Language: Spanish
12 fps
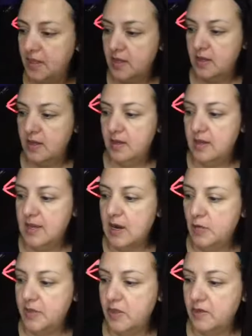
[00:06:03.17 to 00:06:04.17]
y hago
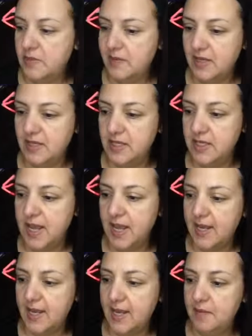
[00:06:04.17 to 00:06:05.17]
videos de
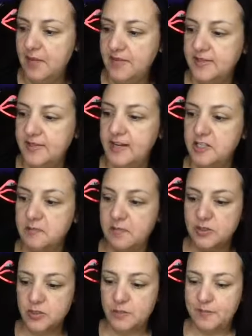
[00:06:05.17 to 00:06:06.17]
maquillaje para enseñarles
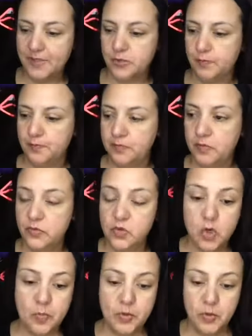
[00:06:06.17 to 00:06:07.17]
paso a paso. Yo
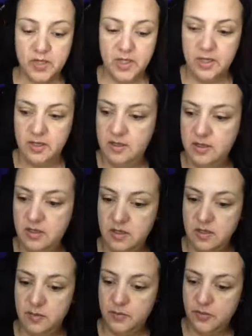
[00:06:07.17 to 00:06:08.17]
ocupo Unique,
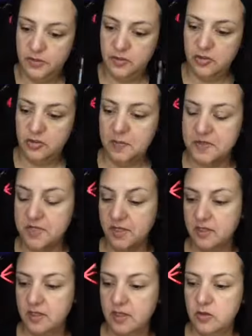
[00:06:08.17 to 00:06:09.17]
porque yo soy
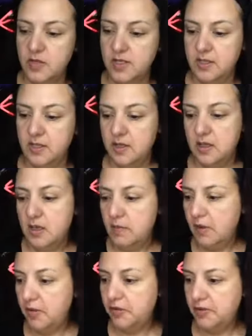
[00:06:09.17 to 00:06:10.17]
representante de Unique,
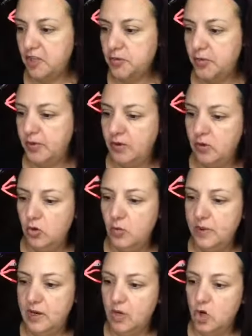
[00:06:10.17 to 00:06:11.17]
pero ustedes pueden
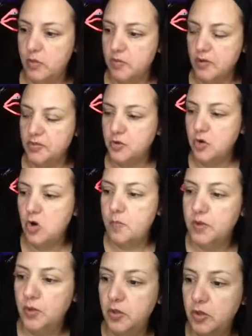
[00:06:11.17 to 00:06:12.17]
ocupar lo mismo que estoy
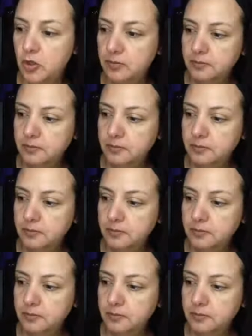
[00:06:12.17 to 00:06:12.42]
ocupando yo,